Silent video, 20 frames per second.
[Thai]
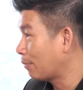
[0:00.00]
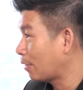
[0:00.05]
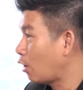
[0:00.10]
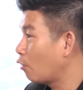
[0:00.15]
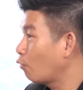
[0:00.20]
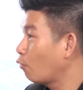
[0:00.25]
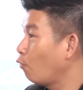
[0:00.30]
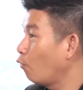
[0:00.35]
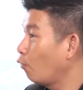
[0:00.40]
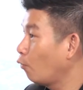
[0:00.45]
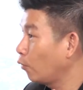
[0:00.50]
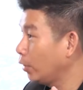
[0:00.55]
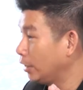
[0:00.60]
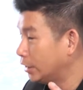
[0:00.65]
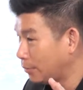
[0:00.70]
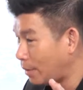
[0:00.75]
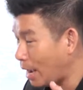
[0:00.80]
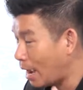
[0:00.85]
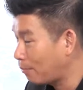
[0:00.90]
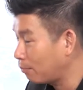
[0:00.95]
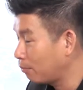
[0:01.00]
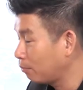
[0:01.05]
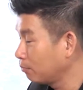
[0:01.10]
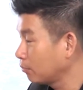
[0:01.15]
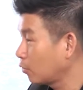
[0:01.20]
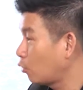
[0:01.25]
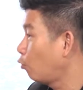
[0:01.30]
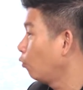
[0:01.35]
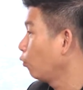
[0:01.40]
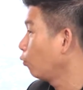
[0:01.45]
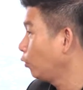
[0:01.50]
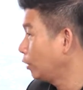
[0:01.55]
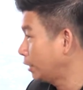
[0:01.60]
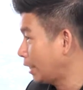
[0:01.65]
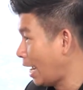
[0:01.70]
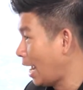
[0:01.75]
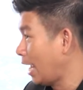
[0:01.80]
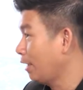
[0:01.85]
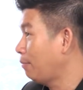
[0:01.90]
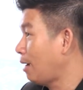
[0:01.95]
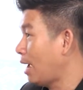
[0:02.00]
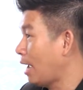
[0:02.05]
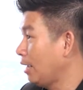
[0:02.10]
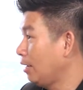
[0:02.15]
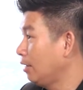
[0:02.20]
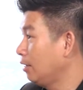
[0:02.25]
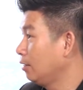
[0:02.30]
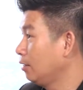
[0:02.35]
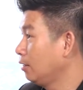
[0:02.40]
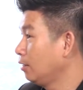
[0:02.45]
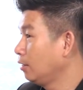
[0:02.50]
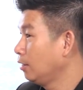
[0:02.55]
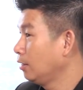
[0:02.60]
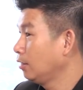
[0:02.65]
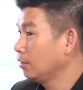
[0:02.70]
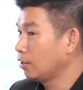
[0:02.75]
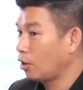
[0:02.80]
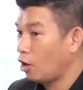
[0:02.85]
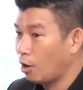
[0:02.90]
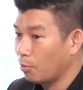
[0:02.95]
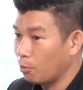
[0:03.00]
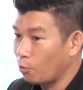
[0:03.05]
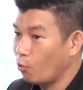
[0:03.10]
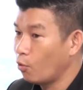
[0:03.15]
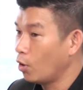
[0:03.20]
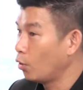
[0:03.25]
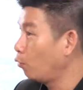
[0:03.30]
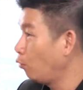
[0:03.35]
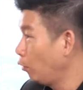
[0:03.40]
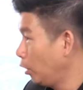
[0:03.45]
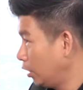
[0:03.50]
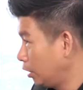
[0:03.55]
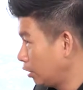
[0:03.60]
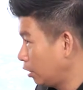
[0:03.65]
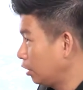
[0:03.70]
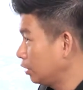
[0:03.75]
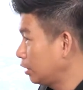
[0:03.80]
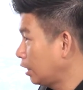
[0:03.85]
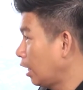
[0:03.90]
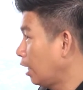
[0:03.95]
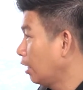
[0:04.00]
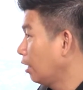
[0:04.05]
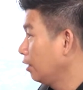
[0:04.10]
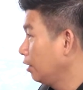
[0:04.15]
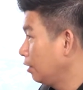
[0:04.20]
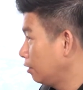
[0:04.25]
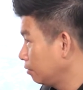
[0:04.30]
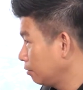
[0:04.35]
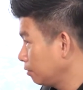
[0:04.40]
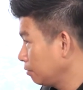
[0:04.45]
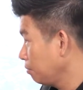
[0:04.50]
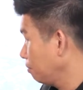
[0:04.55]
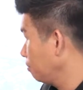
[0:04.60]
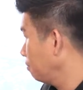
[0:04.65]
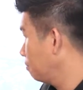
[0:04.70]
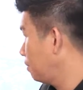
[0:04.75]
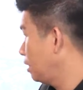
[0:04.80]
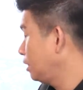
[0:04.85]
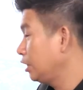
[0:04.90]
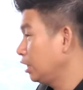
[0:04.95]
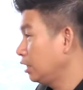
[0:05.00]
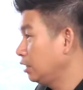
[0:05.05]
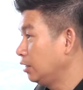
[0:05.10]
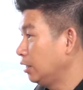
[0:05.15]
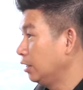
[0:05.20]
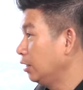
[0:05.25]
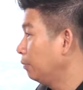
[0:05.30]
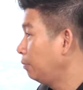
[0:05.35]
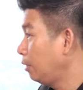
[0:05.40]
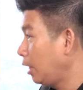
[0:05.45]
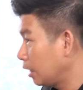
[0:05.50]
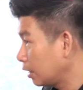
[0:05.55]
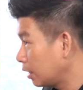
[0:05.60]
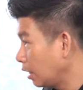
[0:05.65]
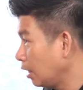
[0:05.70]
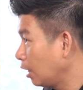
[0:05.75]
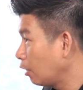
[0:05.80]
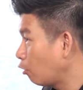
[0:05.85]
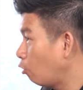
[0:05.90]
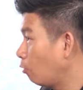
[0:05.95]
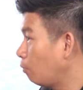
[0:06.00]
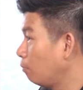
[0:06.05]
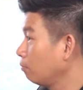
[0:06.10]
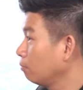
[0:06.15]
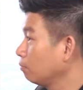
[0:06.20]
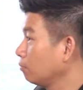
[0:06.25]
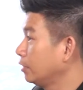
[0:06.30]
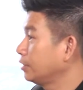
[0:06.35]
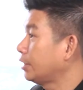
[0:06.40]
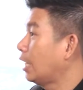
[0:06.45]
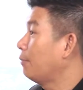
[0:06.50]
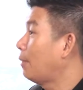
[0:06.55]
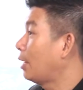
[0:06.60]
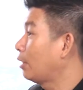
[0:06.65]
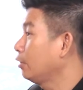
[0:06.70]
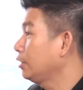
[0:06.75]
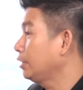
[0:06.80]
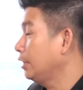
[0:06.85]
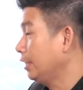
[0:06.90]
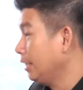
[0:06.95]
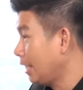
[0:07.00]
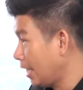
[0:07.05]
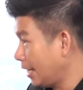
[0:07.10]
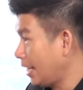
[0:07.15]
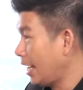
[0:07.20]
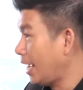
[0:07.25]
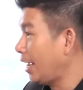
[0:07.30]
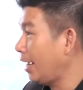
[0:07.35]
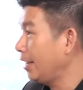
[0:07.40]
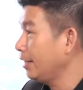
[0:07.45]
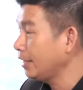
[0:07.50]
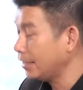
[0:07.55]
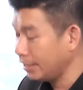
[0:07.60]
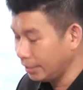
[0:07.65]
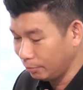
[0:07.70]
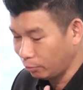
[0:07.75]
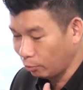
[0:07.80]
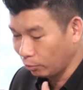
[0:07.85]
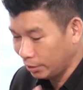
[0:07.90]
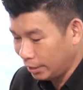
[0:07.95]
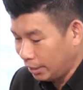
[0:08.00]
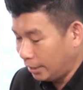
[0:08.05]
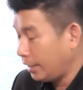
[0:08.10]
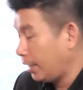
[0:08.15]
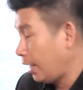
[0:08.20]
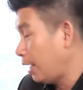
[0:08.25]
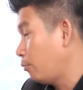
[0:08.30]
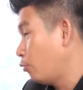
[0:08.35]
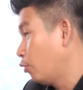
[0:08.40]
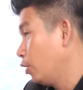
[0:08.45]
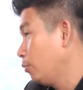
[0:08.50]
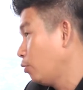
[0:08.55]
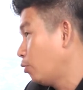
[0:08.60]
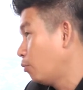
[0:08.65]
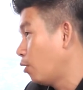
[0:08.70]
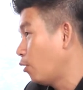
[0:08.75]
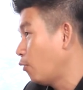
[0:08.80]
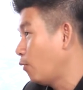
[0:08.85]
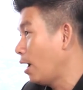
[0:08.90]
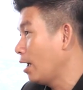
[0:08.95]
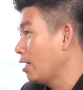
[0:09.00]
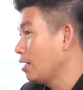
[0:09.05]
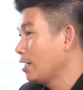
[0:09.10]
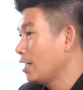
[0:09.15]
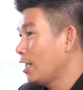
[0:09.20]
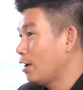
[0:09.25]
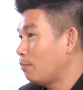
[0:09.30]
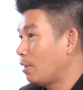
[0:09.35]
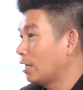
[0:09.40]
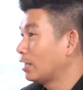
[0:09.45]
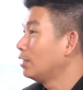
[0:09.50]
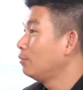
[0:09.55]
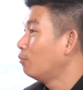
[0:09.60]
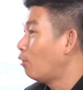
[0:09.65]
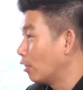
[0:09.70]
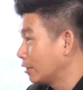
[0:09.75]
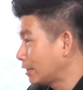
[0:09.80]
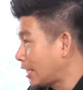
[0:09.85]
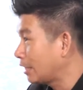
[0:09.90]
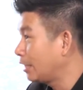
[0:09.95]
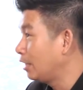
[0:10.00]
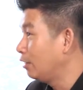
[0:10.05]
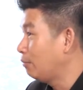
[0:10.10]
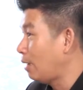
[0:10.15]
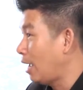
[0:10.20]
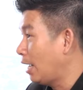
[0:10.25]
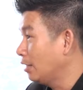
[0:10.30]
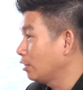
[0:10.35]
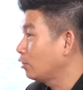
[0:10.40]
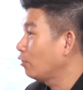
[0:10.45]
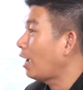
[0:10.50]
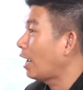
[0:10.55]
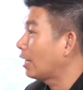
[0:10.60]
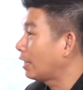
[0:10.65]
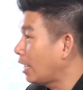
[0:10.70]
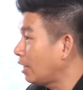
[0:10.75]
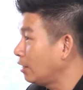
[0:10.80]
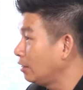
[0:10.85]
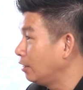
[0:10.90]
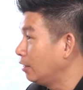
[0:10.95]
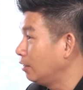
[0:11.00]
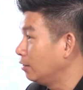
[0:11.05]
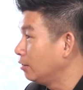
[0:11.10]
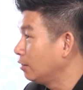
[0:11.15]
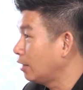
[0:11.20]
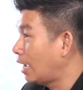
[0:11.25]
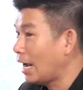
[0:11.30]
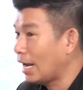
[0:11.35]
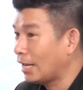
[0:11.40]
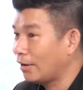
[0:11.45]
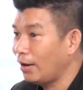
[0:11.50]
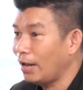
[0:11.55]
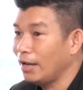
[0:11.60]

บเข้าคุกอิสรภาพคุณจะหายไปครอบครัวคุณก็จะไม่เชื่อถือเพื่อนก็เลิกคบสัมพันธ์ก็เสียอย่างเงี้ยฮะนี่คือที่เหตุผลที่ผมบอกว่ามันคือมองสั้นเกินไปต้องการแค่เงินอะไรก็